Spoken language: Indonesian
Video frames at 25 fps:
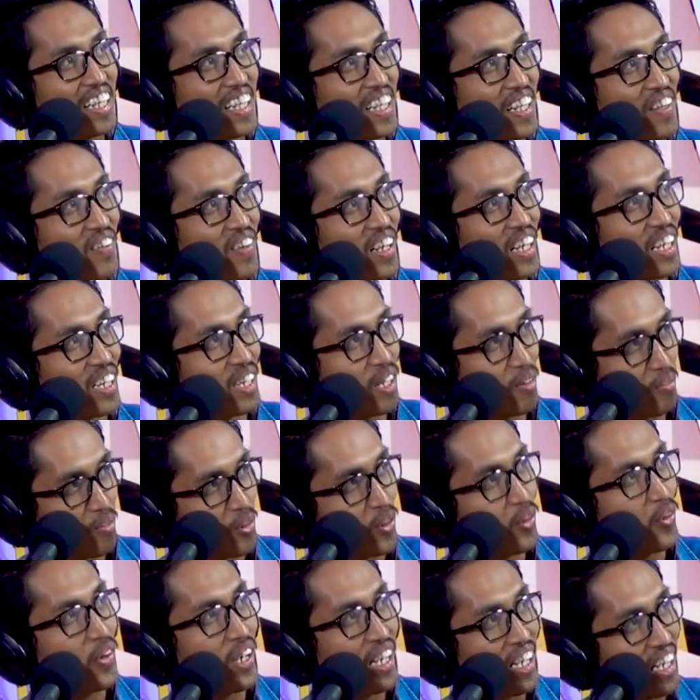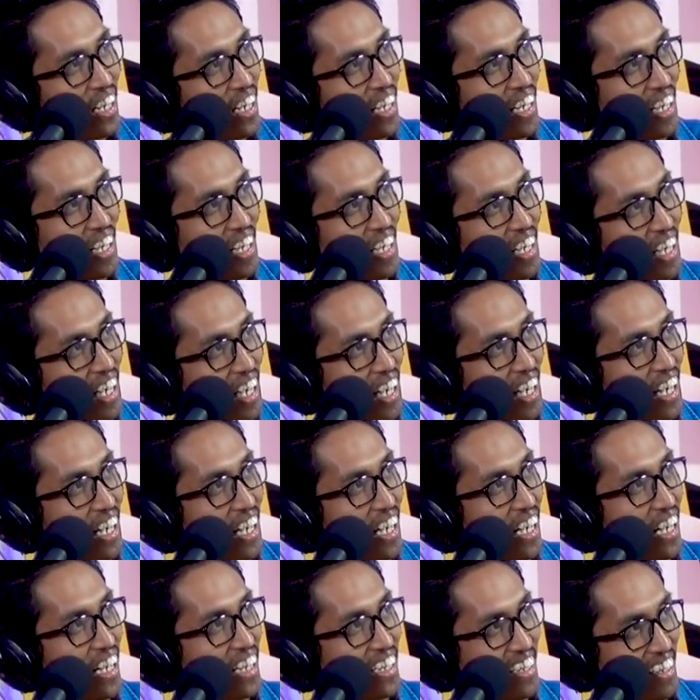Gimana tamu gue?
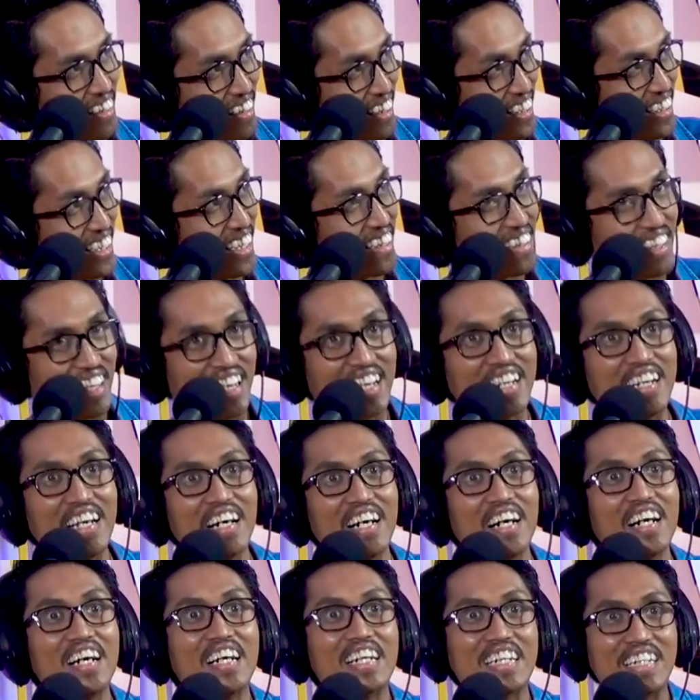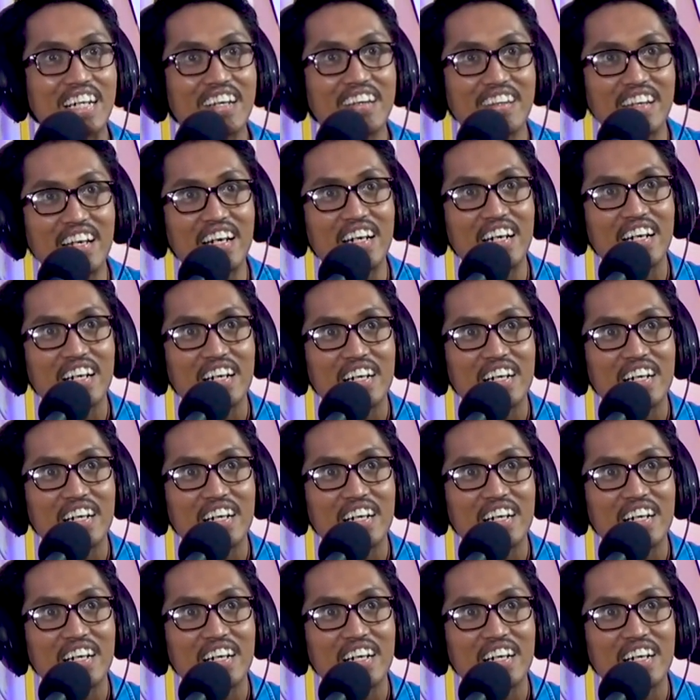Yes yes, yes kan? Yes ya.